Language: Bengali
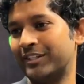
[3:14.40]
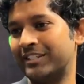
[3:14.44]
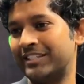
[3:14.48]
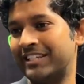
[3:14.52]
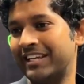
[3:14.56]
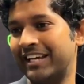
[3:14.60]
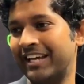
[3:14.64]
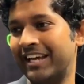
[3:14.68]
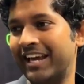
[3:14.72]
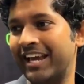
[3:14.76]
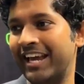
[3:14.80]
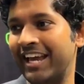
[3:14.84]
শর্ত
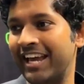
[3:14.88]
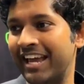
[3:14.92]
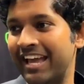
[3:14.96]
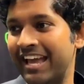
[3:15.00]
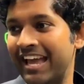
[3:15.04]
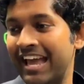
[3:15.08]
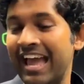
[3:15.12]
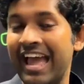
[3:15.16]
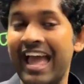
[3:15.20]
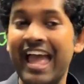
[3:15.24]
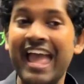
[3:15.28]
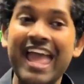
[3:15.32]
হচ্ছে
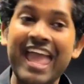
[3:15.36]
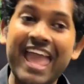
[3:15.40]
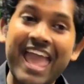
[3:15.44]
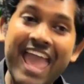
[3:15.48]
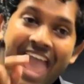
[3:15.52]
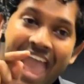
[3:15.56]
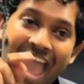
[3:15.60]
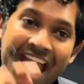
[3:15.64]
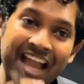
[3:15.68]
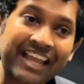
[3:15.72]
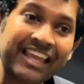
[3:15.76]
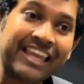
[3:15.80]

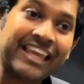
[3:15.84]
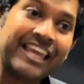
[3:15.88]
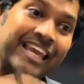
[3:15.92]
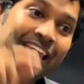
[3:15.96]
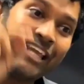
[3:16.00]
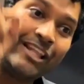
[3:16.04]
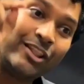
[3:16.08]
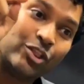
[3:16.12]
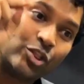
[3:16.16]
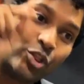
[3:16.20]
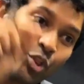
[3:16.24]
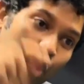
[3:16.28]

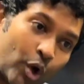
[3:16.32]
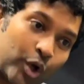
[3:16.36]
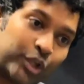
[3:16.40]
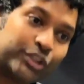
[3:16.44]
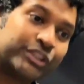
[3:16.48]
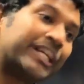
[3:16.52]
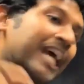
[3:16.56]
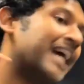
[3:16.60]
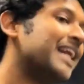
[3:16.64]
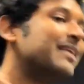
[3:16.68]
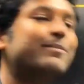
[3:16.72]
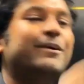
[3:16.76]
একই
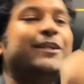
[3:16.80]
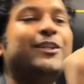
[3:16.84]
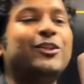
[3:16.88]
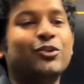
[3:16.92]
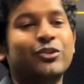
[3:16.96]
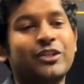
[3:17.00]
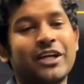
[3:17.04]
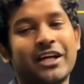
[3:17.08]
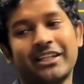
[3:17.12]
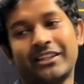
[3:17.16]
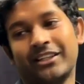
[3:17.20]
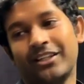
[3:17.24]
দশার
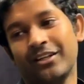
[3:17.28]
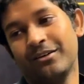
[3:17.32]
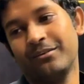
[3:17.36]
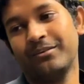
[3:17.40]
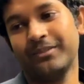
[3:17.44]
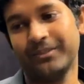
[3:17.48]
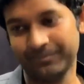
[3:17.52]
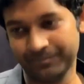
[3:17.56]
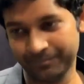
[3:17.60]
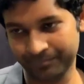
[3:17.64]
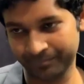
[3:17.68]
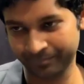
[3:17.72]
বিন্দু থাকতে
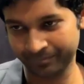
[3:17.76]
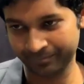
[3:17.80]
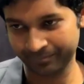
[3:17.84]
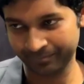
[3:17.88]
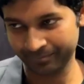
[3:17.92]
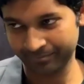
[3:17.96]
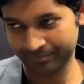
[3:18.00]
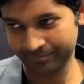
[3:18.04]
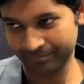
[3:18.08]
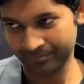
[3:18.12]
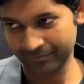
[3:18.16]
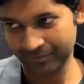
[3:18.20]
হবে
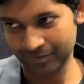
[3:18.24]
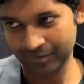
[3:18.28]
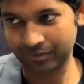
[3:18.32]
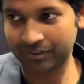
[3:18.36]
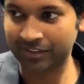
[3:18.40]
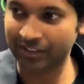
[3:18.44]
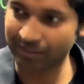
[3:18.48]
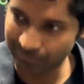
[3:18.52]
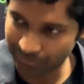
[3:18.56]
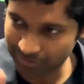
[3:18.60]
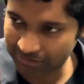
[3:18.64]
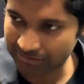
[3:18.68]

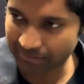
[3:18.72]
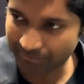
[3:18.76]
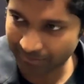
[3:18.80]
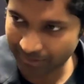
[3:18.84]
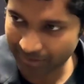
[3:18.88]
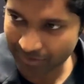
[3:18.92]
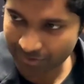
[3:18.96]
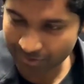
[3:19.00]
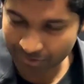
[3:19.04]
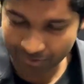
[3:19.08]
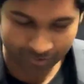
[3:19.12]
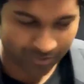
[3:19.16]
কথা কি
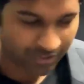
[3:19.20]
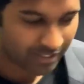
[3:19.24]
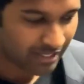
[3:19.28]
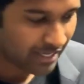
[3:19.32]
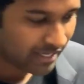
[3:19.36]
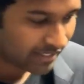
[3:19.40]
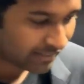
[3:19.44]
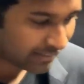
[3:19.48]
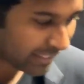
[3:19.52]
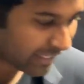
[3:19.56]
বুঝতে পেরেছ